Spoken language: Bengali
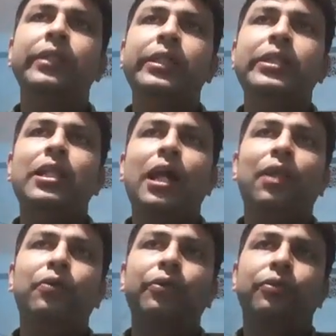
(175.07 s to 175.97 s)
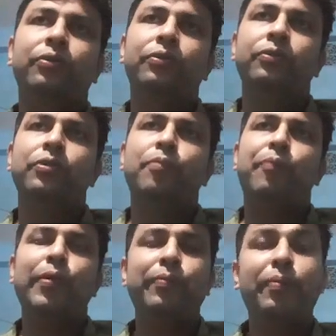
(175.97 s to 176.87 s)
এই যে লালন
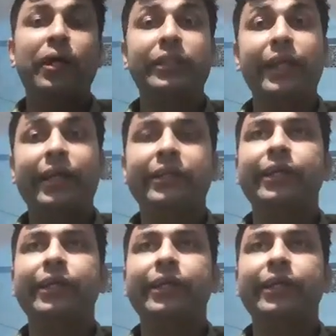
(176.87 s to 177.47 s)
মন বিবাদে দেখা